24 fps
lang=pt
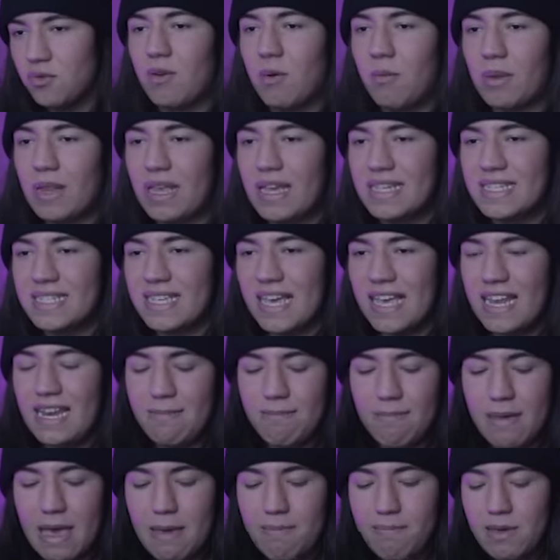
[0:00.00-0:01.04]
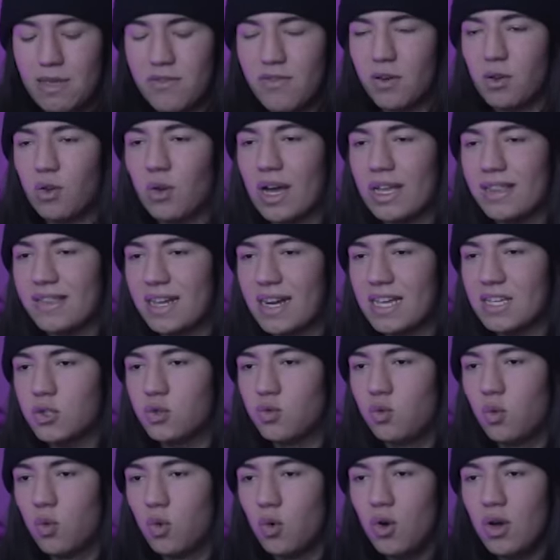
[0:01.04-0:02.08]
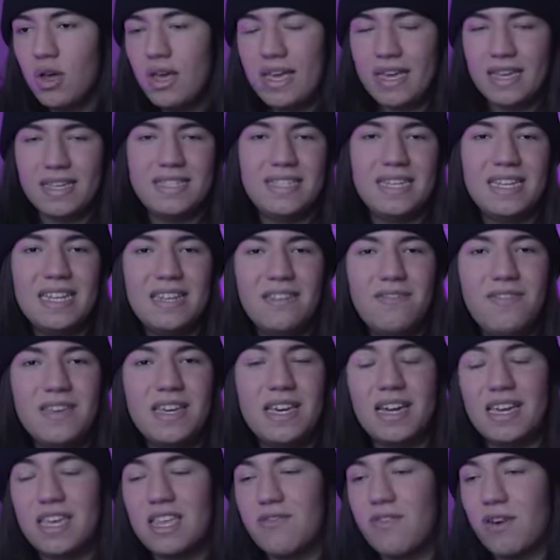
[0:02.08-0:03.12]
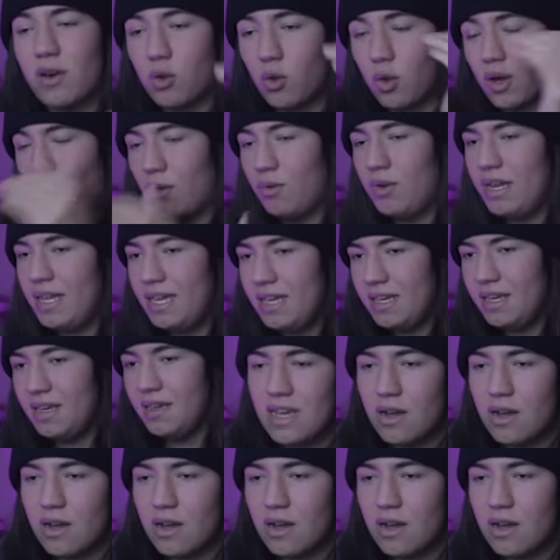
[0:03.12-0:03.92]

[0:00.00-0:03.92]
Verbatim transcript: Vamos lá, SQL Map, a gente vai colocar traço U, que significa que a gente vai colocar um link.